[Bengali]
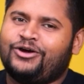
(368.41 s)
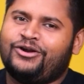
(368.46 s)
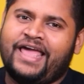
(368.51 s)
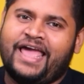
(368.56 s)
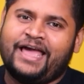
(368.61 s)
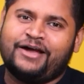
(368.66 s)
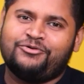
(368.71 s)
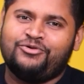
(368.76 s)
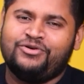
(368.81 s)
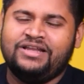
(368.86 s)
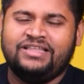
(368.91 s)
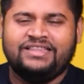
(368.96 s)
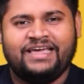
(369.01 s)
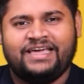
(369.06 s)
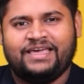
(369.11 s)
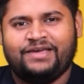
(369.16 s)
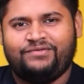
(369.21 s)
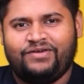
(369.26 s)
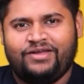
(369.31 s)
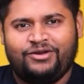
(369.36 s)
তাহলে এখনই
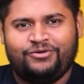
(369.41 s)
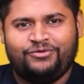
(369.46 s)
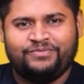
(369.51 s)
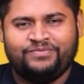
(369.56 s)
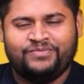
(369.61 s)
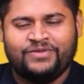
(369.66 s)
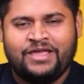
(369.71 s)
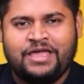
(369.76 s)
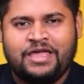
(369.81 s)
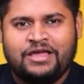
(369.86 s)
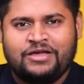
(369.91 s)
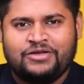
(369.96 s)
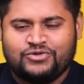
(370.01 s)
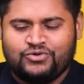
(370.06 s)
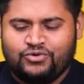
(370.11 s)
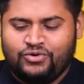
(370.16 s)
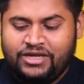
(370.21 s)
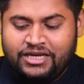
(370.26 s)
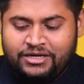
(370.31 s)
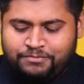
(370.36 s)
দেখে ফেলো
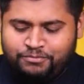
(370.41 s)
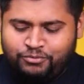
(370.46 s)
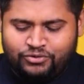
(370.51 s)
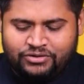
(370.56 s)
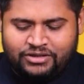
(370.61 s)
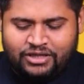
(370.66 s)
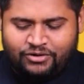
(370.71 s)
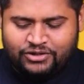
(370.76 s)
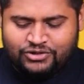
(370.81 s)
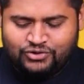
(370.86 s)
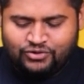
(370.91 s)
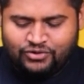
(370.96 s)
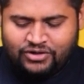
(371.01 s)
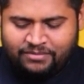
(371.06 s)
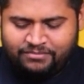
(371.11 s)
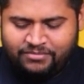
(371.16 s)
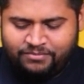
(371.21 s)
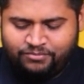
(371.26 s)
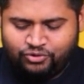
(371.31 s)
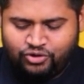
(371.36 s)
সো ইনপুট দেওয়ার জন্য
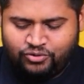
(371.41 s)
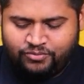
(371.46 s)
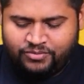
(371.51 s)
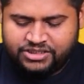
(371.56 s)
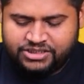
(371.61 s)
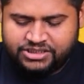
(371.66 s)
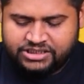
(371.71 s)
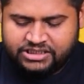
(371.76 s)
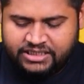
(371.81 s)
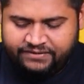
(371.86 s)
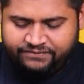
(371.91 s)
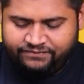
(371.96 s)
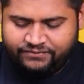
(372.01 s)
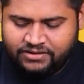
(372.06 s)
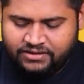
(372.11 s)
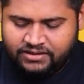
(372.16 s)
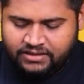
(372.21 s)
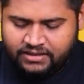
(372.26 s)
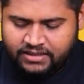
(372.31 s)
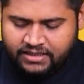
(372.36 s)
আমরা প্রথমে শিফট
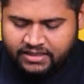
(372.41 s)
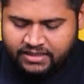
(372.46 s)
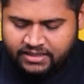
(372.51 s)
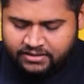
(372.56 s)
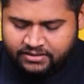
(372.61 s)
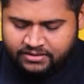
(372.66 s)
দিয়ে